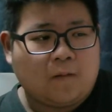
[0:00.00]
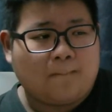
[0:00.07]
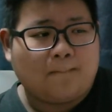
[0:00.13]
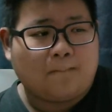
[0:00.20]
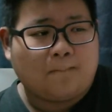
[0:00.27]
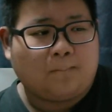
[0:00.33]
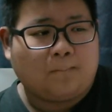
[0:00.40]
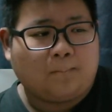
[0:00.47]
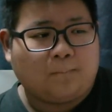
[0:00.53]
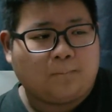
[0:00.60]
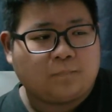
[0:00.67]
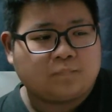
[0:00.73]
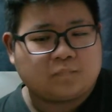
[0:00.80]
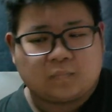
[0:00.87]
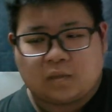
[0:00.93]
うん
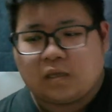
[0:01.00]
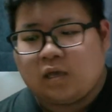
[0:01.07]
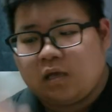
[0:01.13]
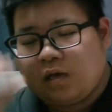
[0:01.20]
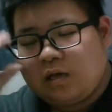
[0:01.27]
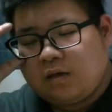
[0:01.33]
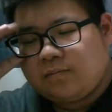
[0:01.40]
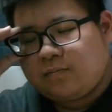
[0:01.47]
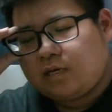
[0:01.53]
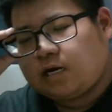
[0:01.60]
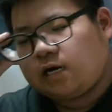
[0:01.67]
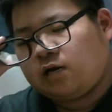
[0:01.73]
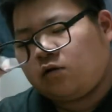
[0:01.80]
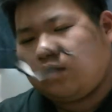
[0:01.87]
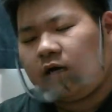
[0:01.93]

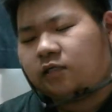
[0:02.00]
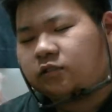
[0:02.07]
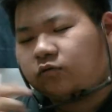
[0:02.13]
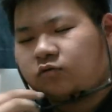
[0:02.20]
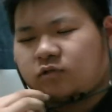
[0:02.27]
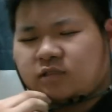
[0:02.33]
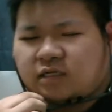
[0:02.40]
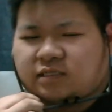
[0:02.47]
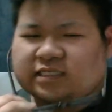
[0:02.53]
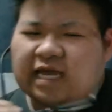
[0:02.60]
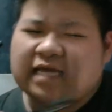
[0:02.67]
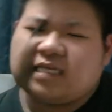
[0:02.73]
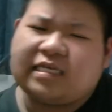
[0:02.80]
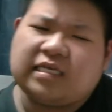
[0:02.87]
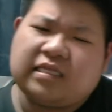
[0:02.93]
メガネの反射をするって、
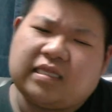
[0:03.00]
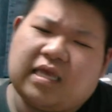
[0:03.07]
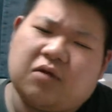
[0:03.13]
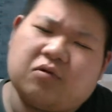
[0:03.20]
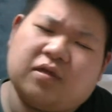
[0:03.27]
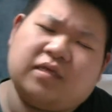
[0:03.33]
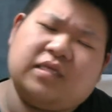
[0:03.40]
最近ね、俺、